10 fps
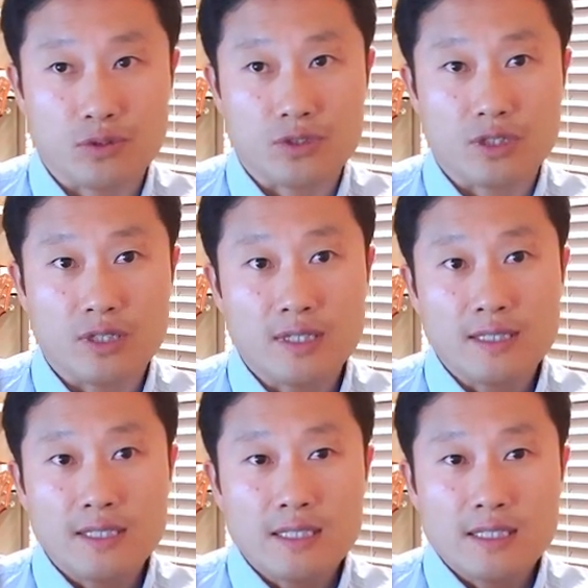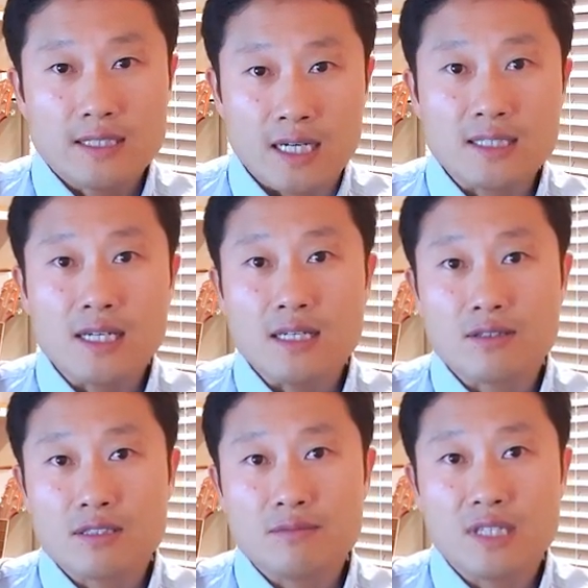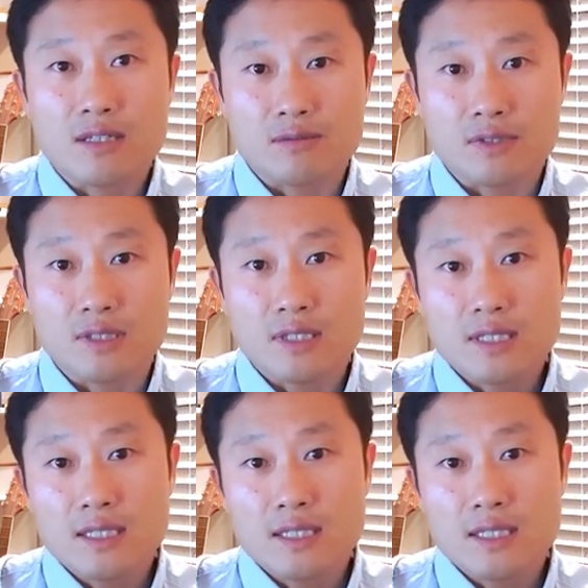거죠. 장사가 그렇습니다, 여러분들.